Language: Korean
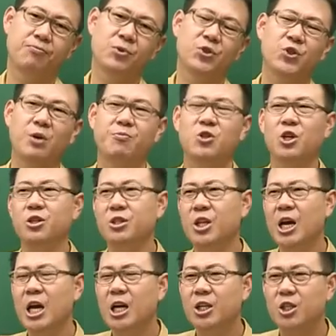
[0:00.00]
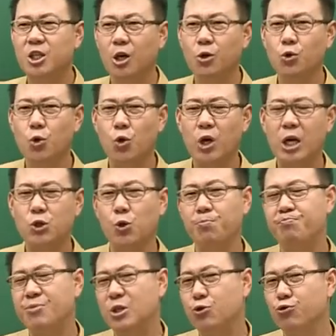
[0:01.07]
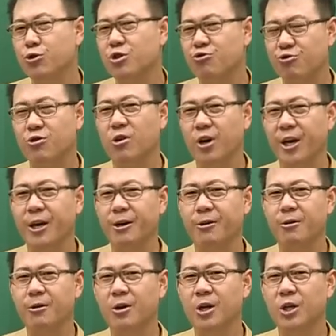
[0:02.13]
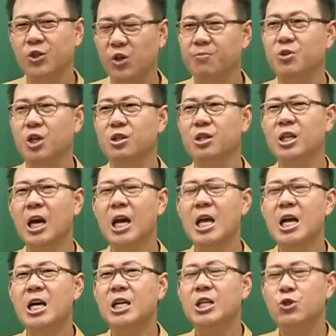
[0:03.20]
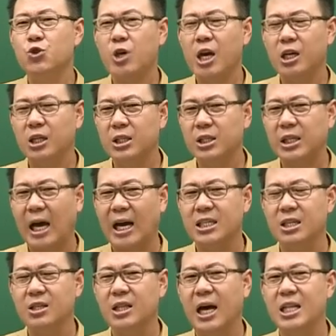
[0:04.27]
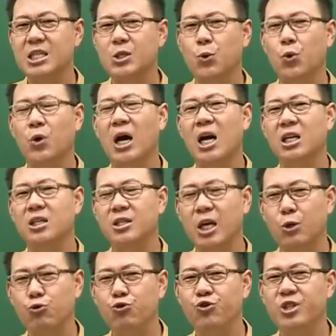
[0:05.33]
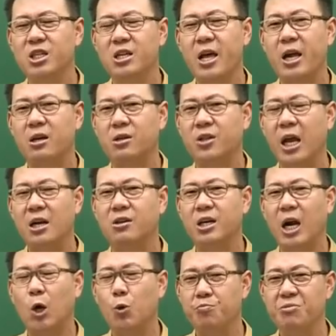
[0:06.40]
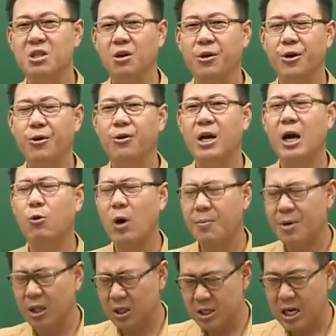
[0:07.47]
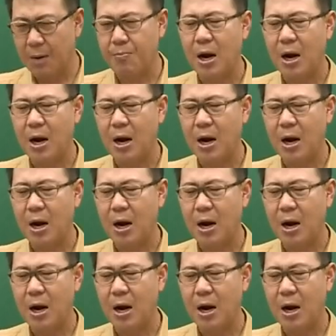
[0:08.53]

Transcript: 쌤, 저는 전공에 좀 비중을 둘 거예요. 쌤, 저는 최근 4년 난이도가 그대로 유지될 거라고 믿어요. 라고 하면 그냥